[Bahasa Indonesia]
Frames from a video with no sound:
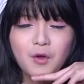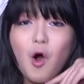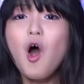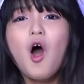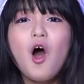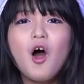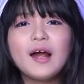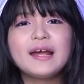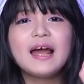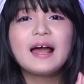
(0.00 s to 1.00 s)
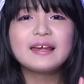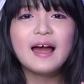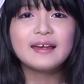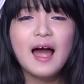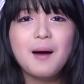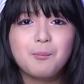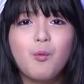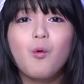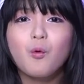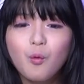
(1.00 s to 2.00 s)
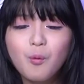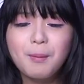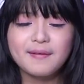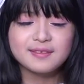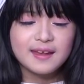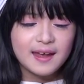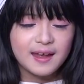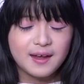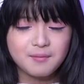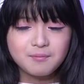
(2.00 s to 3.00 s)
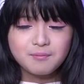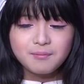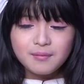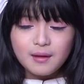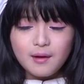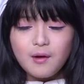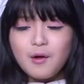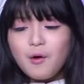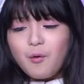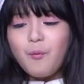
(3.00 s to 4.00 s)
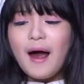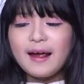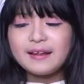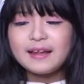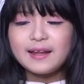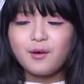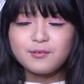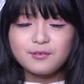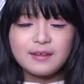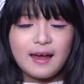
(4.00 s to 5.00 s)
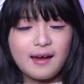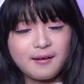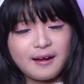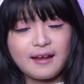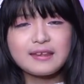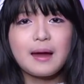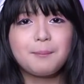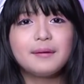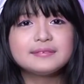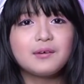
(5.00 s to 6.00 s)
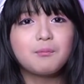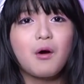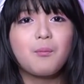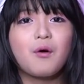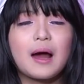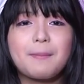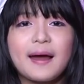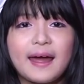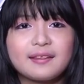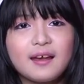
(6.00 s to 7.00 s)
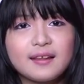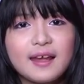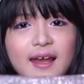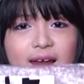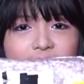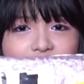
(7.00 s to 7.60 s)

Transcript: Oh iya iya iya buku pasti. Wah ini Neko sudah nggak sabar nih mau buka paketnya nih.